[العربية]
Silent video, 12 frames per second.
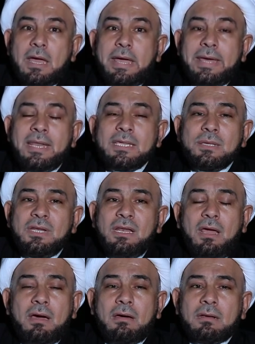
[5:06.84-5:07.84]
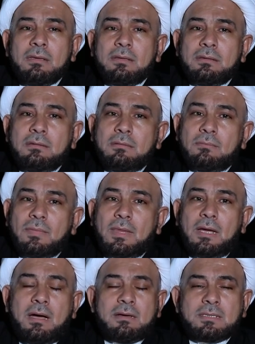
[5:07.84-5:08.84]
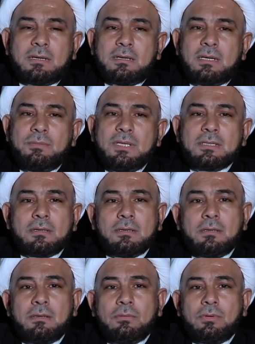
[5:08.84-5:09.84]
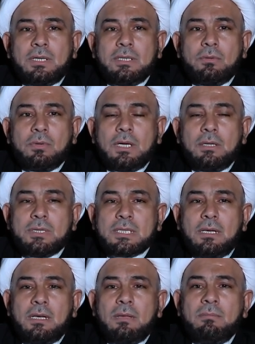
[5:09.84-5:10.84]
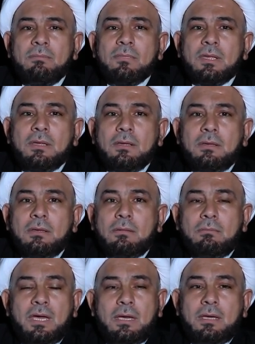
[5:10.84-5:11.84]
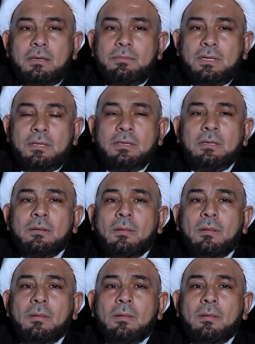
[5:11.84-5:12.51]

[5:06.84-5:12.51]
أنس بن الحارث عاصر النبي صلى الله عليه وآله وسلم مع أبيه